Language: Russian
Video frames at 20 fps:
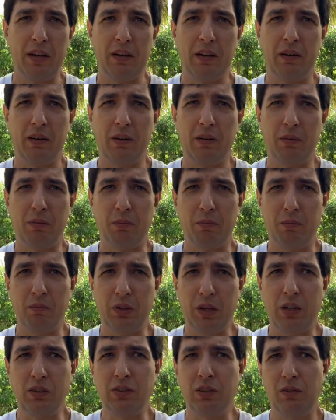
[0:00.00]

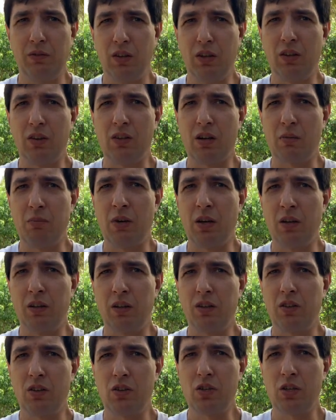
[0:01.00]
Да, если видят
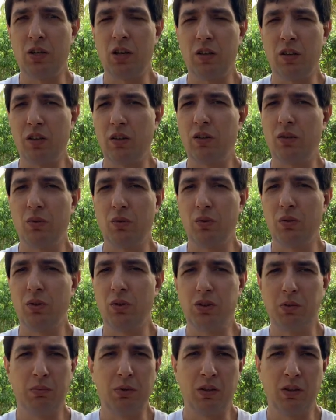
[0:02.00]
нормальные отношения, то и
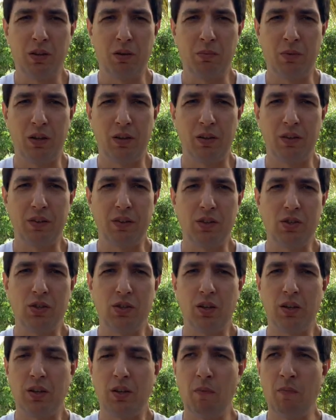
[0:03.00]
к тебе нормальные
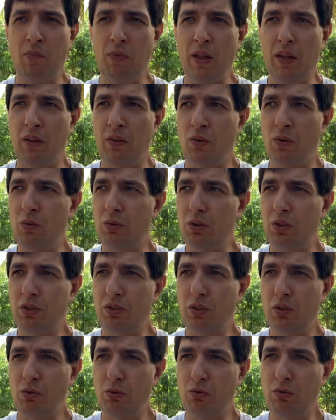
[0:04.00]
отношения. Но вот
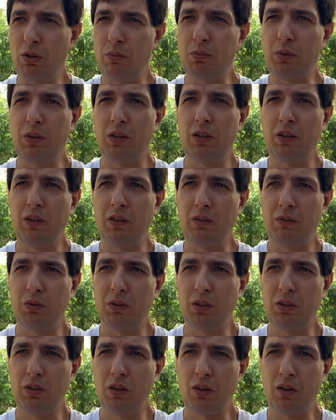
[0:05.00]
эти улыбки,
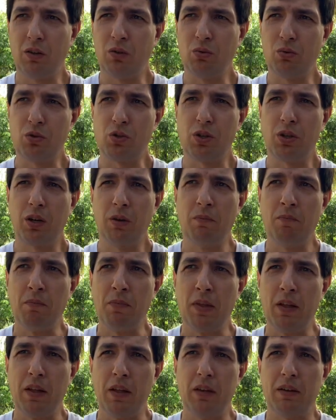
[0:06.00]
вот это радушие –
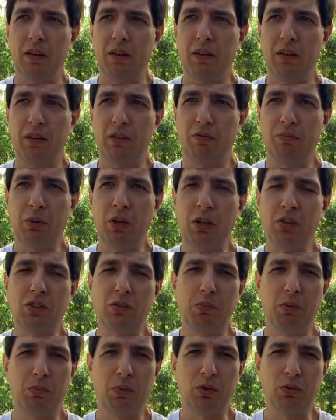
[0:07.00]
а, это, в
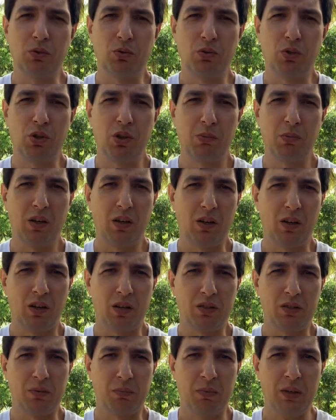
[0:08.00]
принципе, присуще
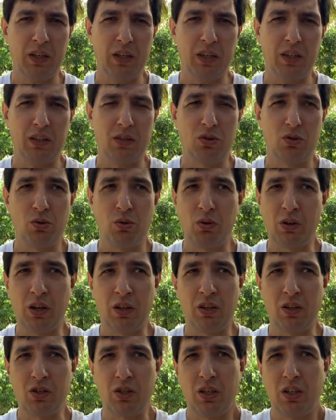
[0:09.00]
американцам. Что,
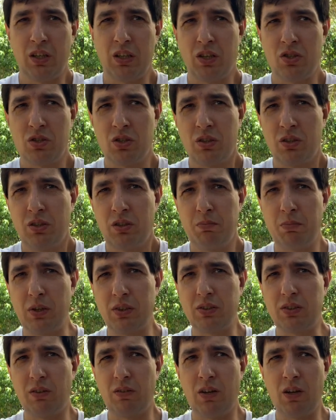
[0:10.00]
конечно, я даже не
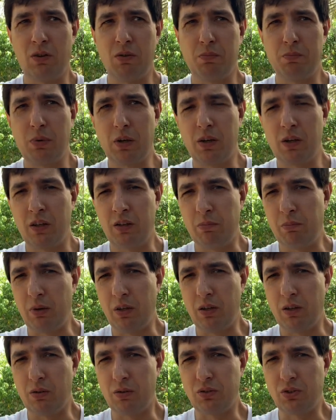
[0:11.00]
представлял, пока не
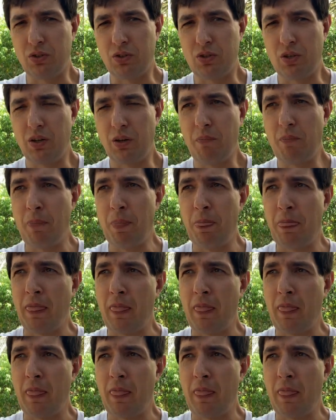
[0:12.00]
приехал в США.